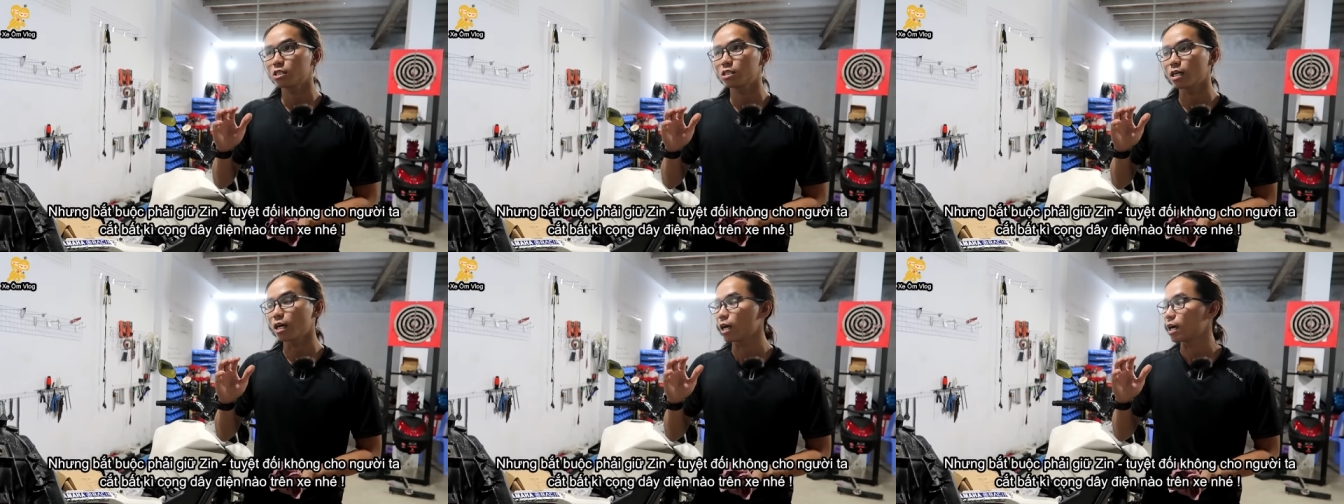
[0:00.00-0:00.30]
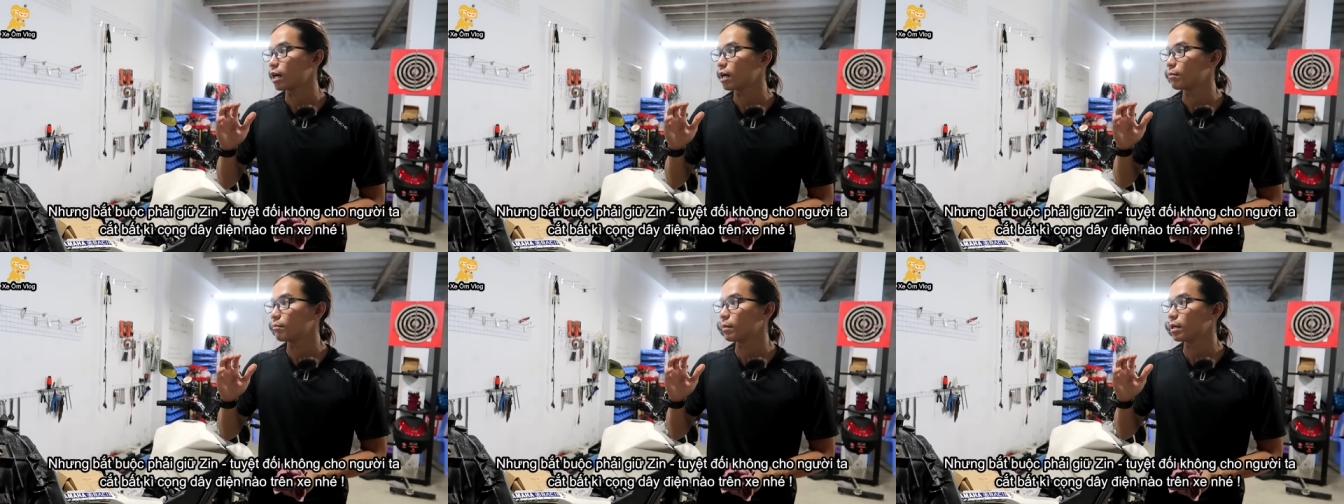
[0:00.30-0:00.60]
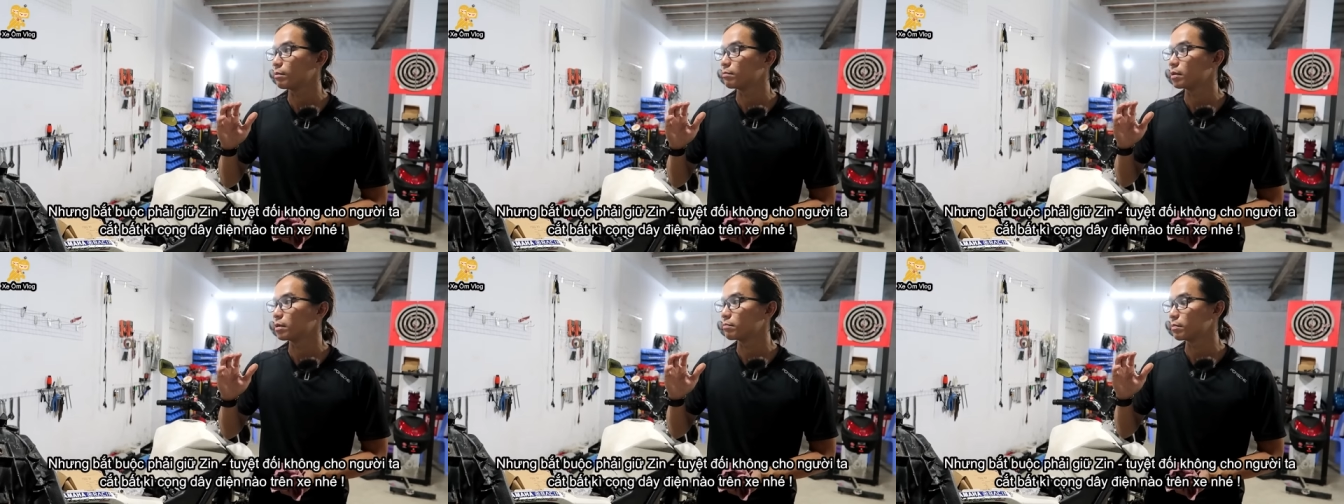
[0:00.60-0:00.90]
cho
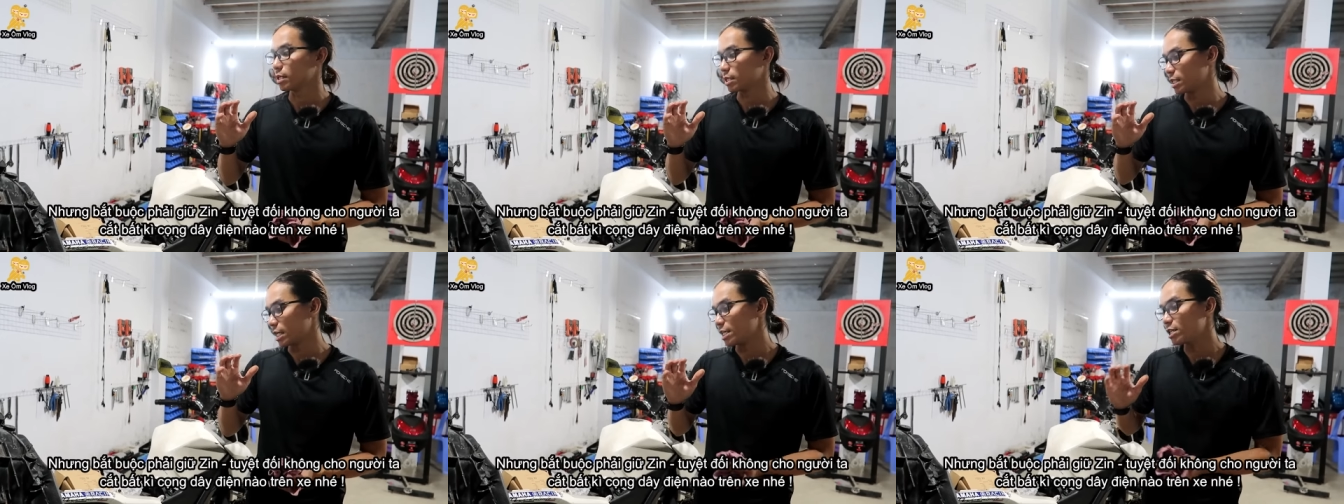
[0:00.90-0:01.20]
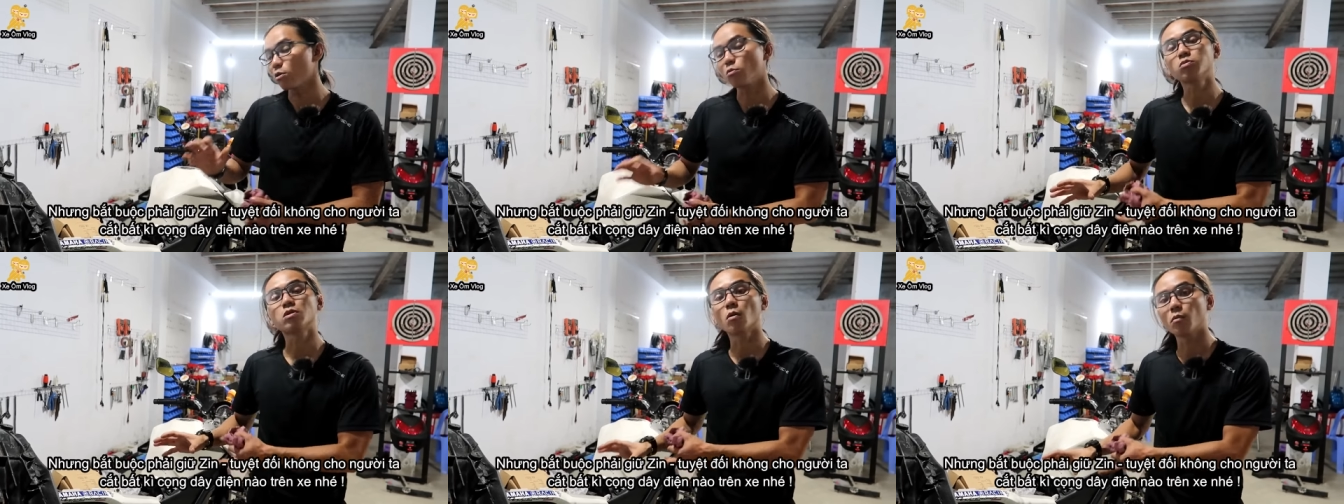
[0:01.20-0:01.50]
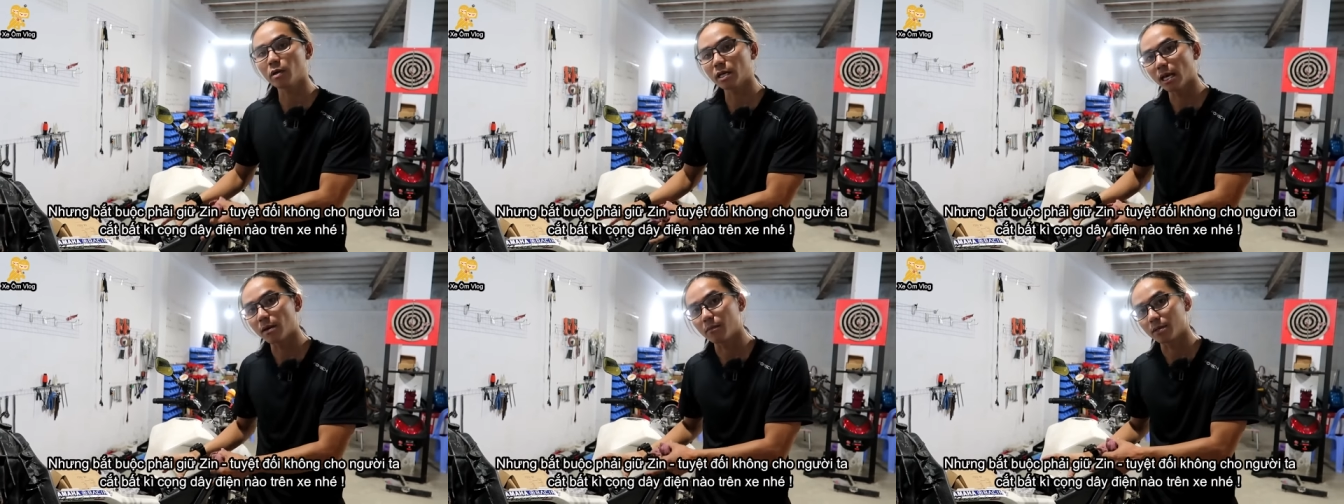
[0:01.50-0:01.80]
mình mình mình chỉ chung
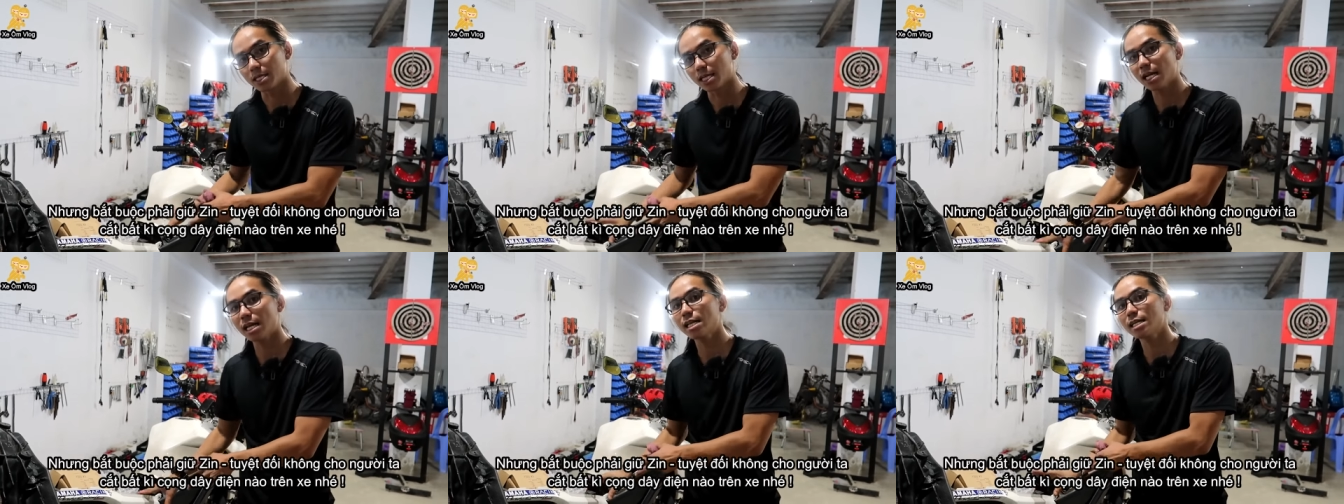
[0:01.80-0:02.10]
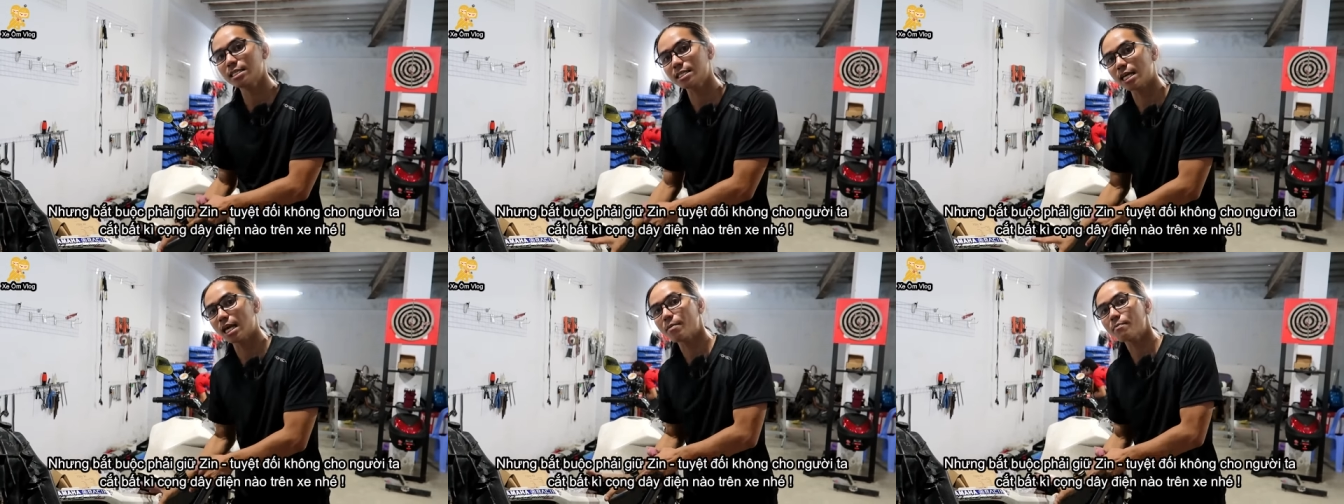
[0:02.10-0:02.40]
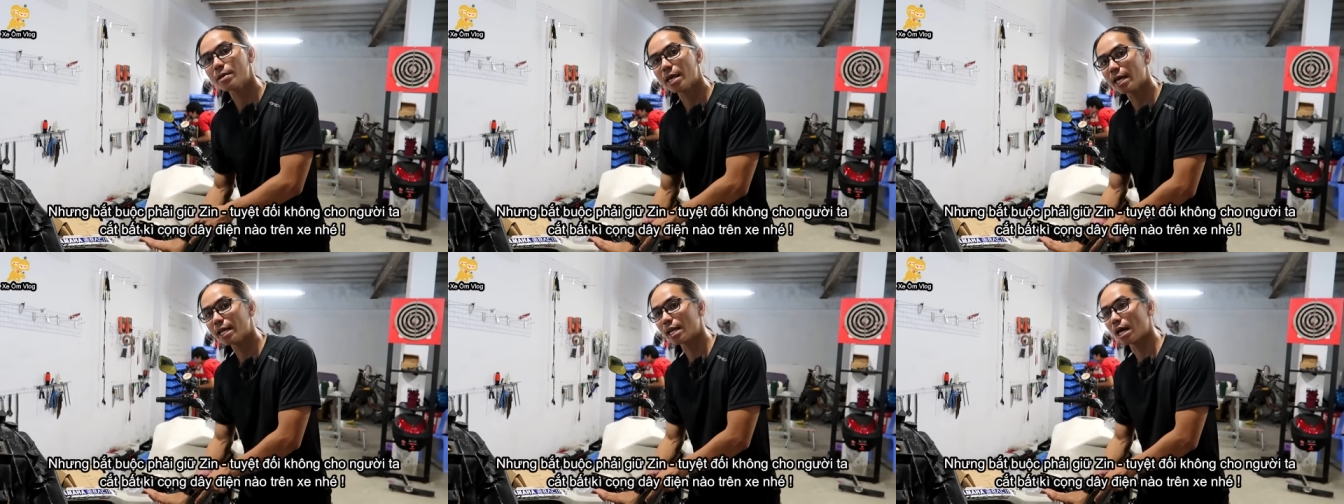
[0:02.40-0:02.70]
chung thôi nha mình sẽ lấy
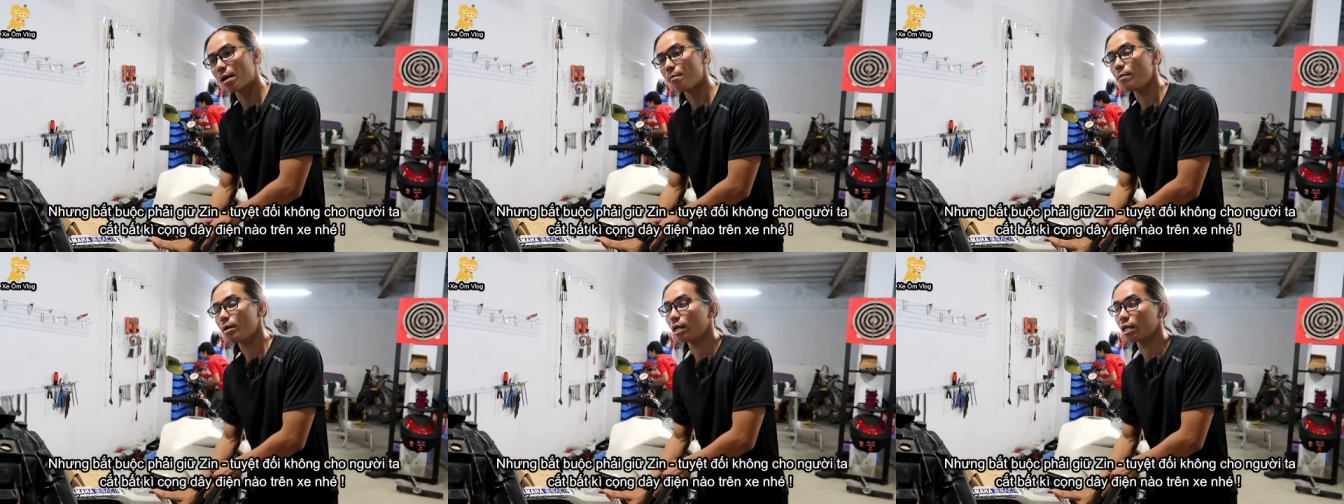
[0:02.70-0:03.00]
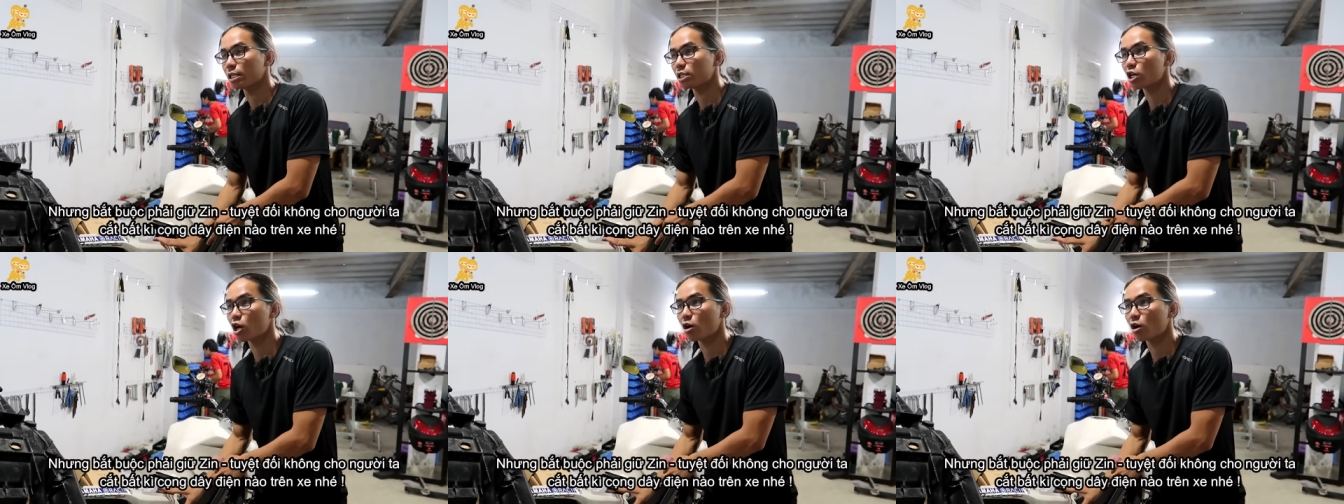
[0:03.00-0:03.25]
xe FZ để mình